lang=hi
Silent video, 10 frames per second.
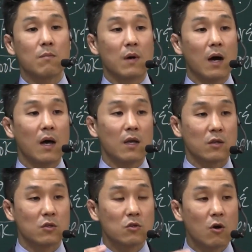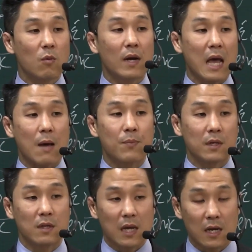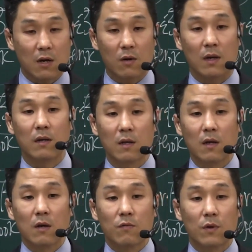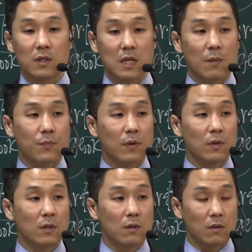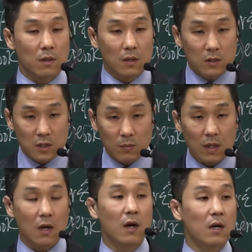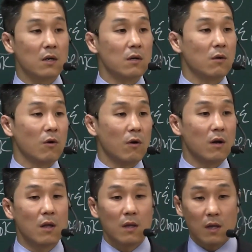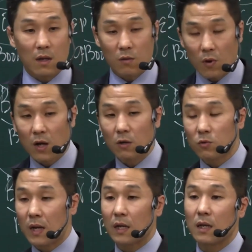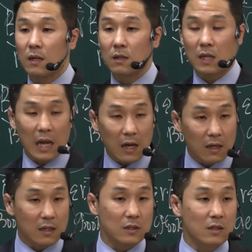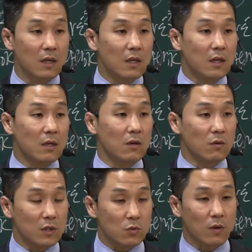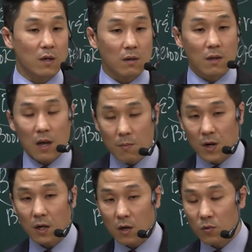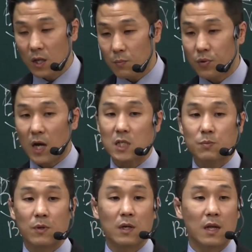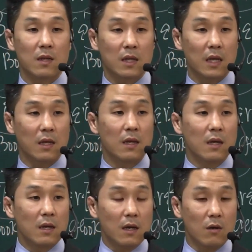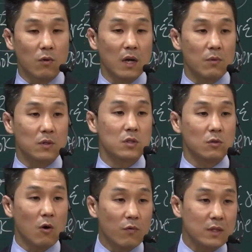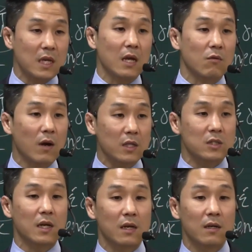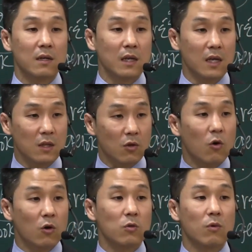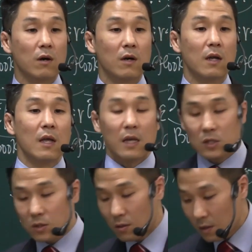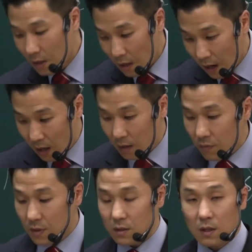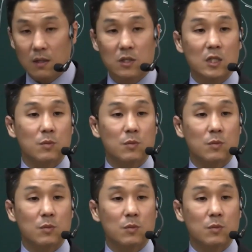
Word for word: वंशावली संक्षिप्त सारांश है यह इसे जिप फाइल की तरह संक्षिप्त करता है और इसे छोटा करता है क्योंकि भगवान सब कुछ नहीं लिख सकते तो दूसरी बात हमें अध्ययन करने की